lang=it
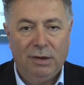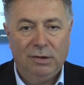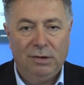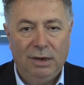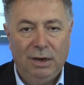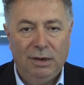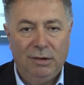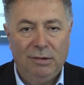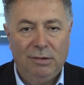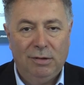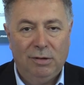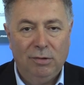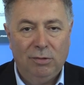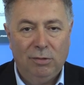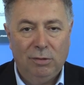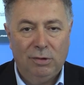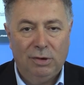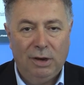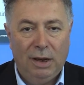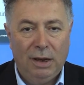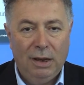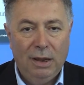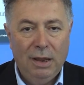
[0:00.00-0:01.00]
e
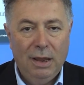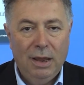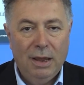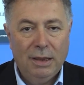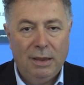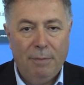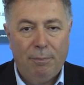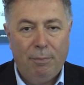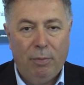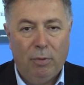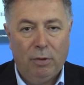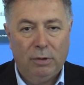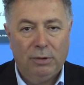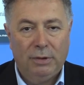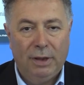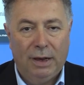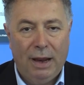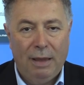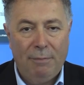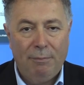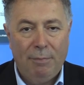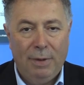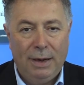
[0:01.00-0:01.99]
silenziosa che
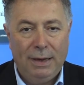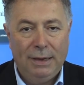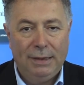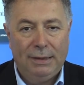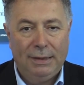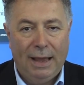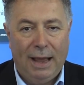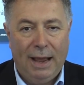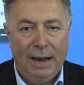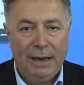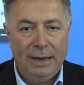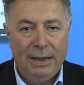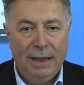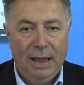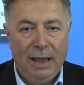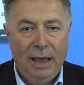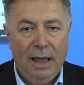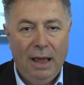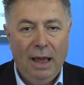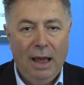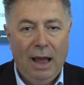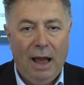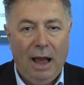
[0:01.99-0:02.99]
porterebbe
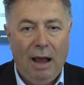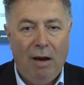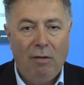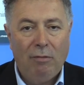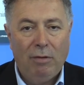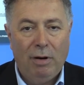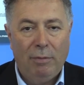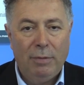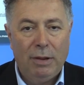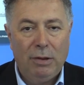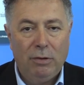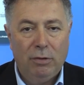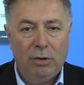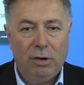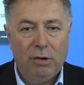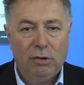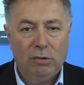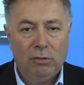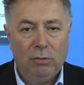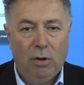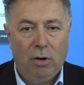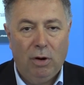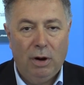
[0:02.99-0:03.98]
l'Italia a una migliore
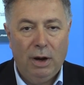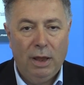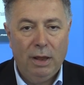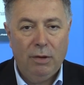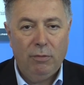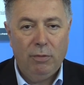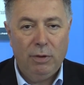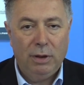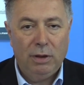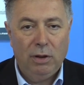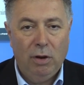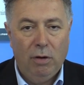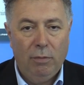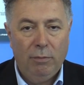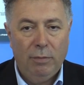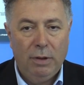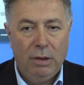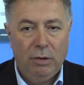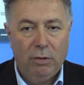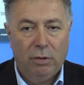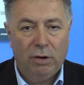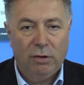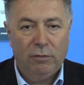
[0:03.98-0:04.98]
scuola e quindi a un
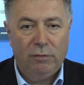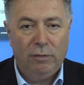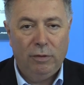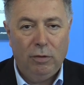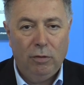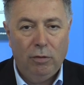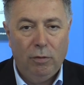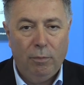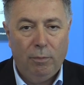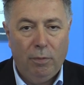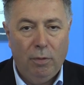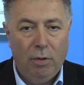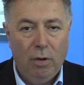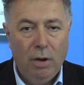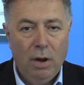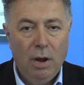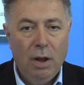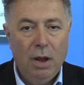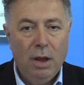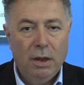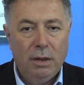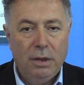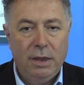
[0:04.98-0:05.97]
migliore sviluppo.
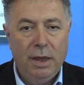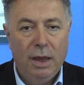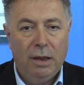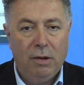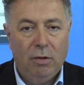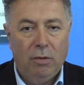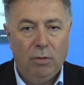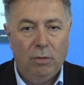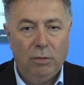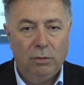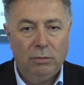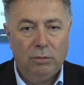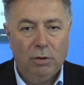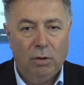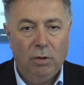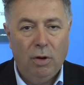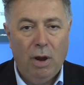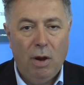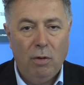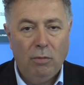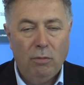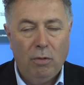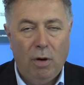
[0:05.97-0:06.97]
Chi è
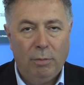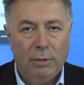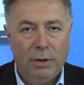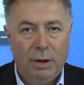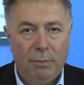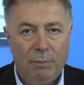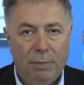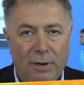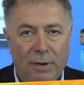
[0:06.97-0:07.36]
contro è un uomo del